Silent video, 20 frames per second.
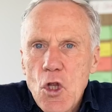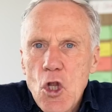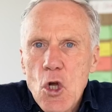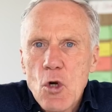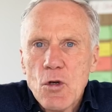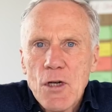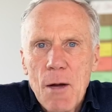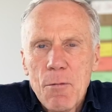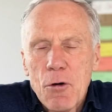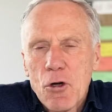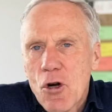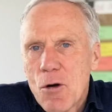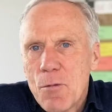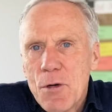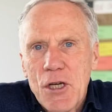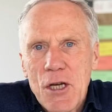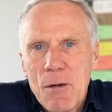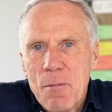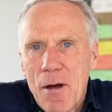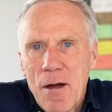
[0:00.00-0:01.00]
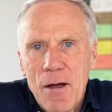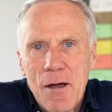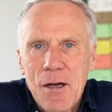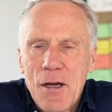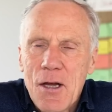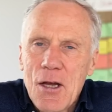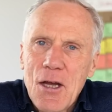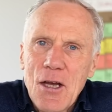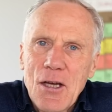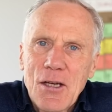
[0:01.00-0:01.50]
Und da bekomme ich immer
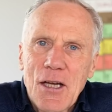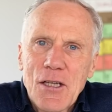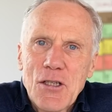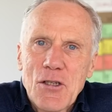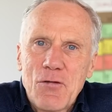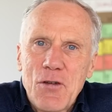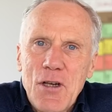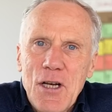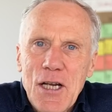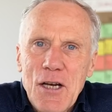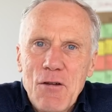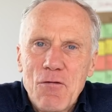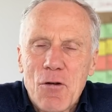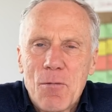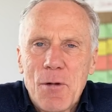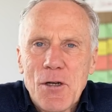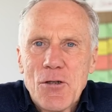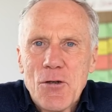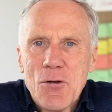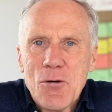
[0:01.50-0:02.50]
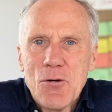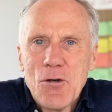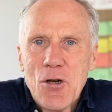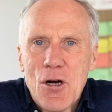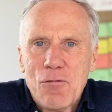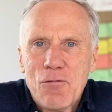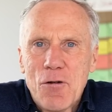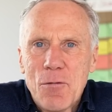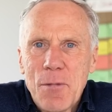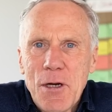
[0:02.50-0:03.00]
ganz viele Informationen
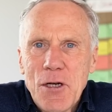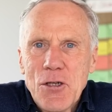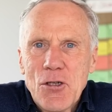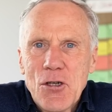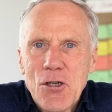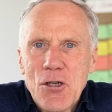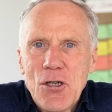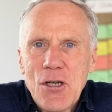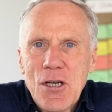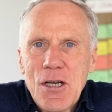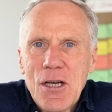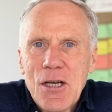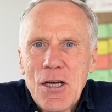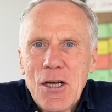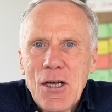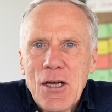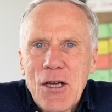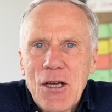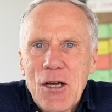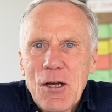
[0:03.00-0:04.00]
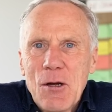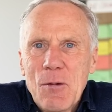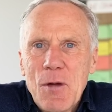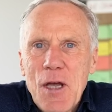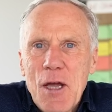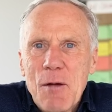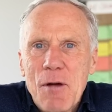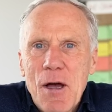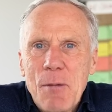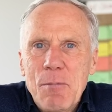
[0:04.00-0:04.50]
auch von Menschen, die mir
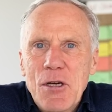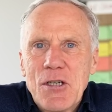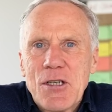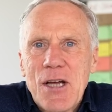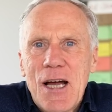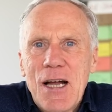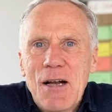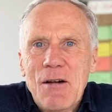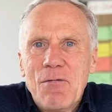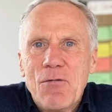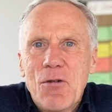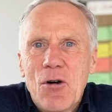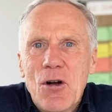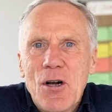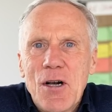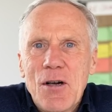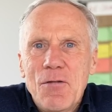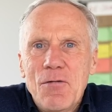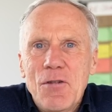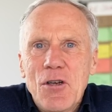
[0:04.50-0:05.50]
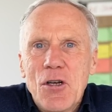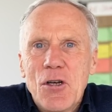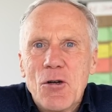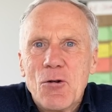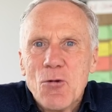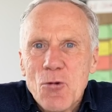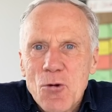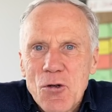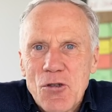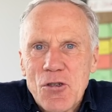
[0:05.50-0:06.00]
immer mitteilen wollen, wie
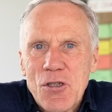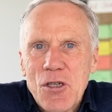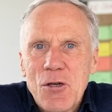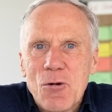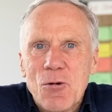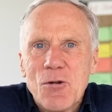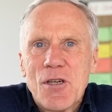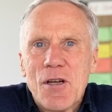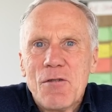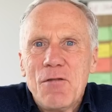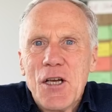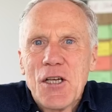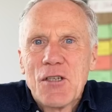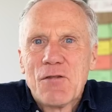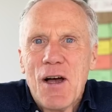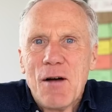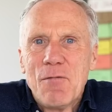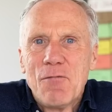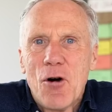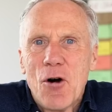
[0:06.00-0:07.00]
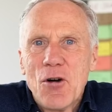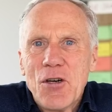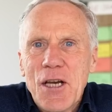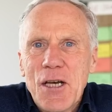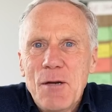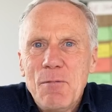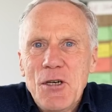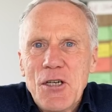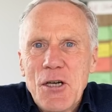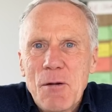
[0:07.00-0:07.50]
gut sie unterwegs waren, am
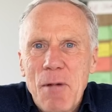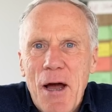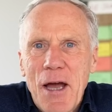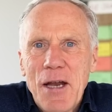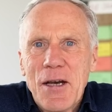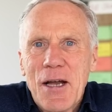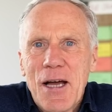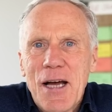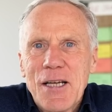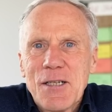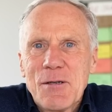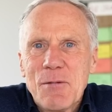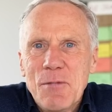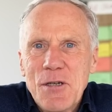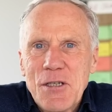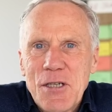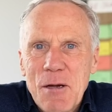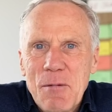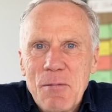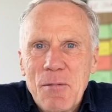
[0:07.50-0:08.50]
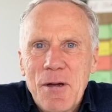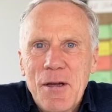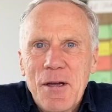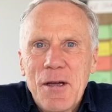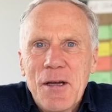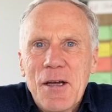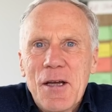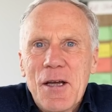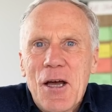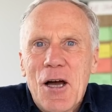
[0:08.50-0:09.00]
Wochenende mit dem Rennrad, mit dem
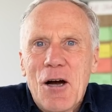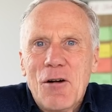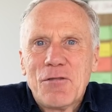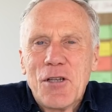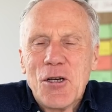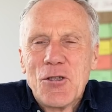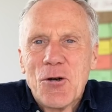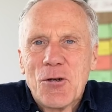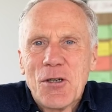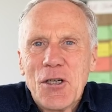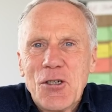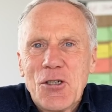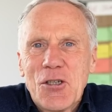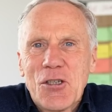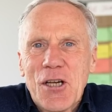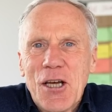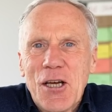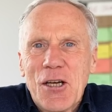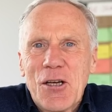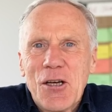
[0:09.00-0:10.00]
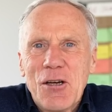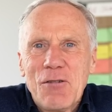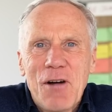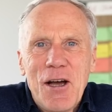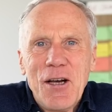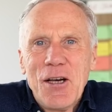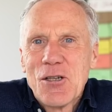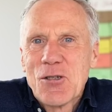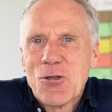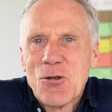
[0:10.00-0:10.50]
auf der Joggingstrecke,
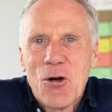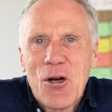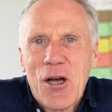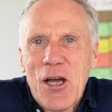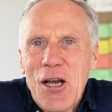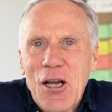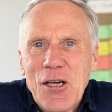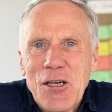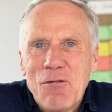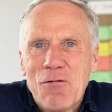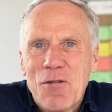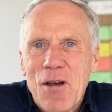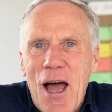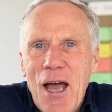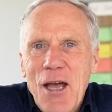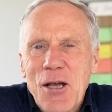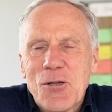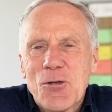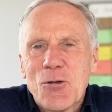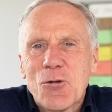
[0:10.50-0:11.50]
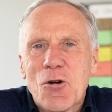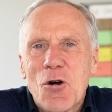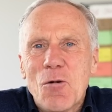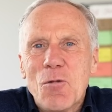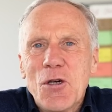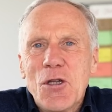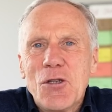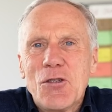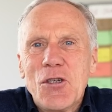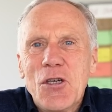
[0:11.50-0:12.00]
weil das doch relativ leicht zu
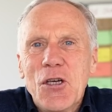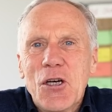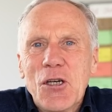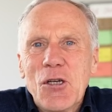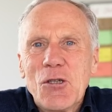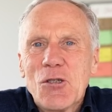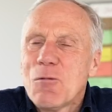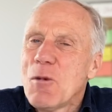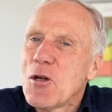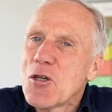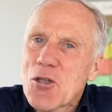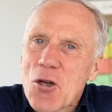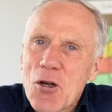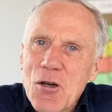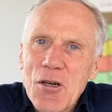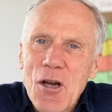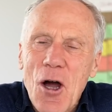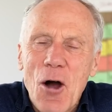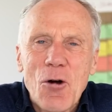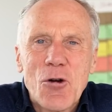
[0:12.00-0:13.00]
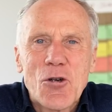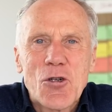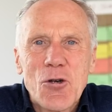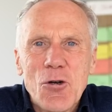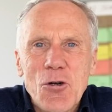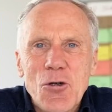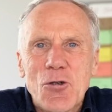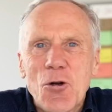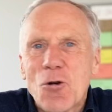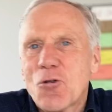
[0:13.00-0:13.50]
kommunizieren ist und man schon auch
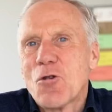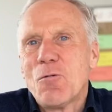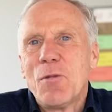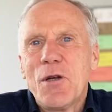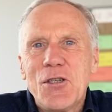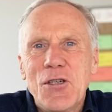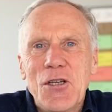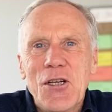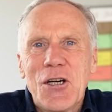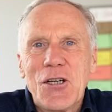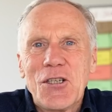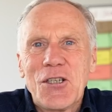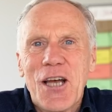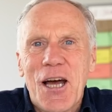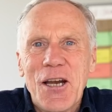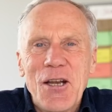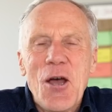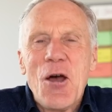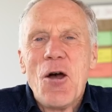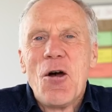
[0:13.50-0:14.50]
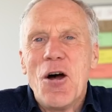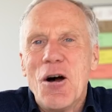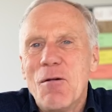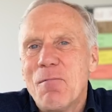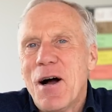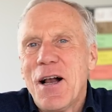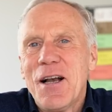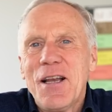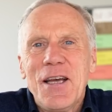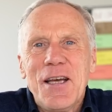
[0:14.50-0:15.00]
schön dokumentieren kann. Hör
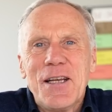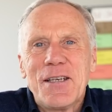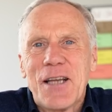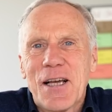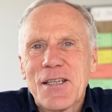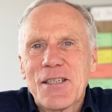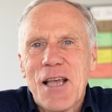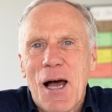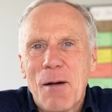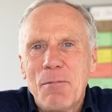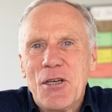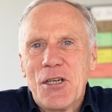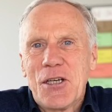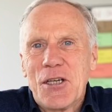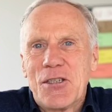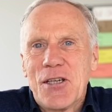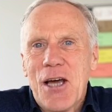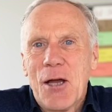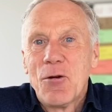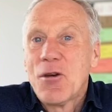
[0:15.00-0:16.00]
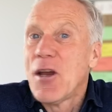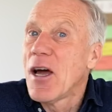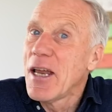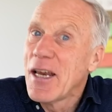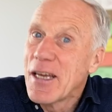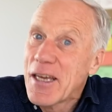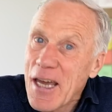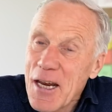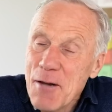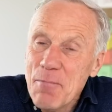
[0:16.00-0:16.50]
mal, das habe ich getan. Und daran
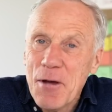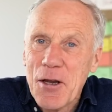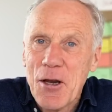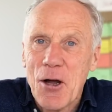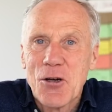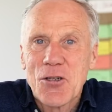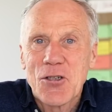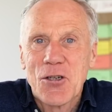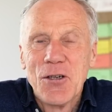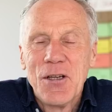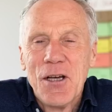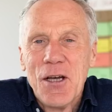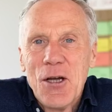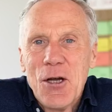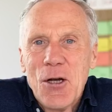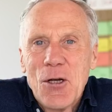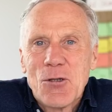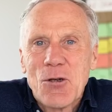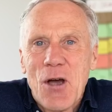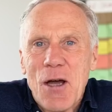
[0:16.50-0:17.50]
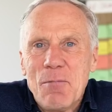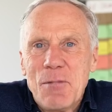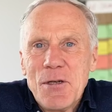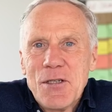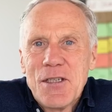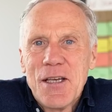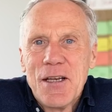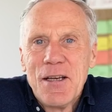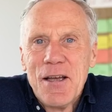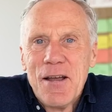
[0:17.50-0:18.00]
erkennt man auch schon so ein
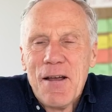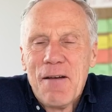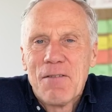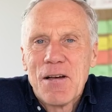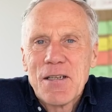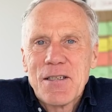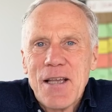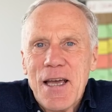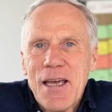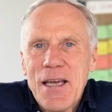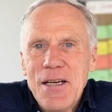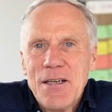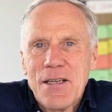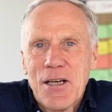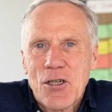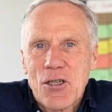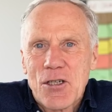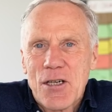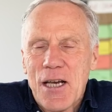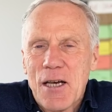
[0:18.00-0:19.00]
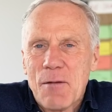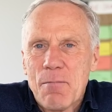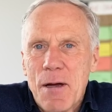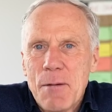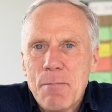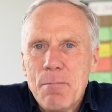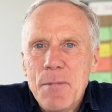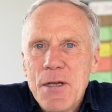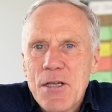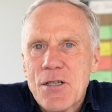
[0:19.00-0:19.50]
bisschen, was dahinter steckt.
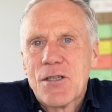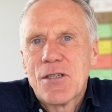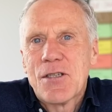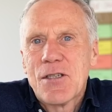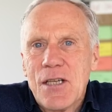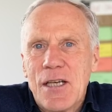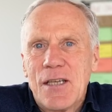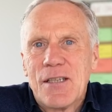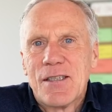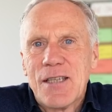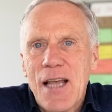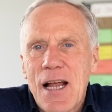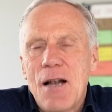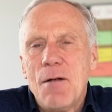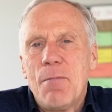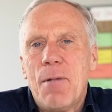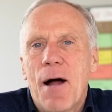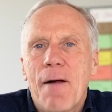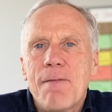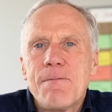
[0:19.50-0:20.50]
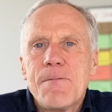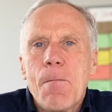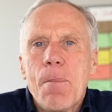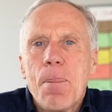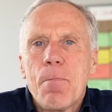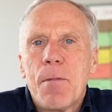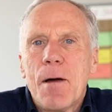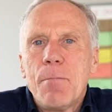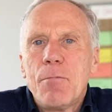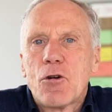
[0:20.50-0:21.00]
Man misst sich selber.
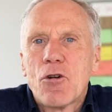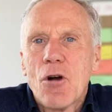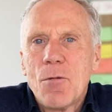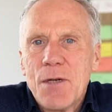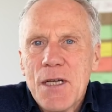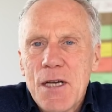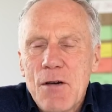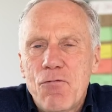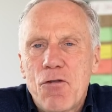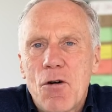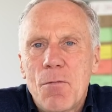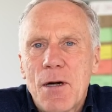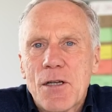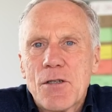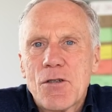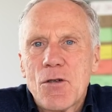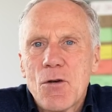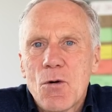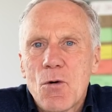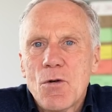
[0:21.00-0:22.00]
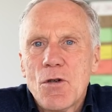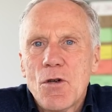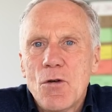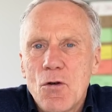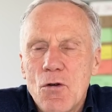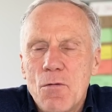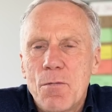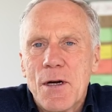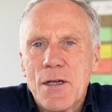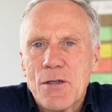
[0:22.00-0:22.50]
Man bekommt Informationen
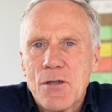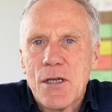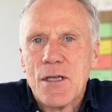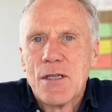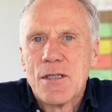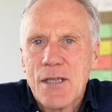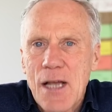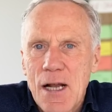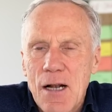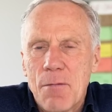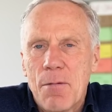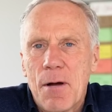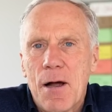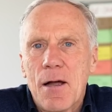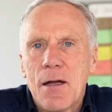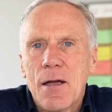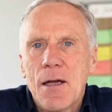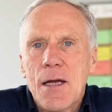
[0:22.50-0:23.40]
über sich selber.